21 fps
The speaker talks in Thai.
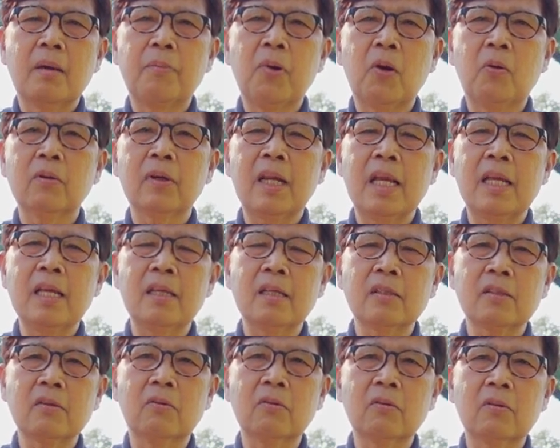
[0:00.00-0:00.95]
พระองค์ได้
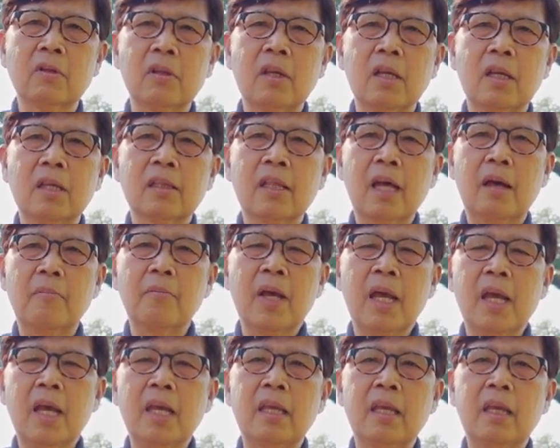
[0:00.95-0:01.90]
ทรง
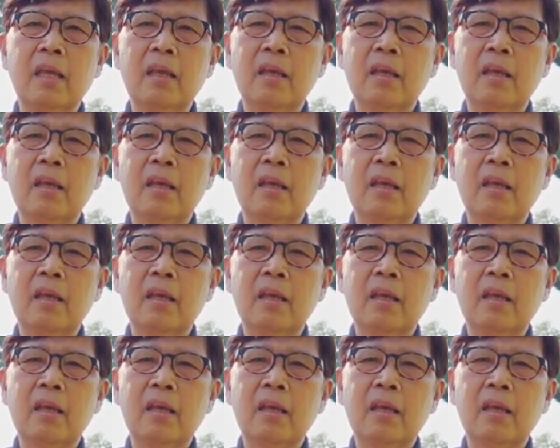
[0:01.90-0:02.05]
ทำให้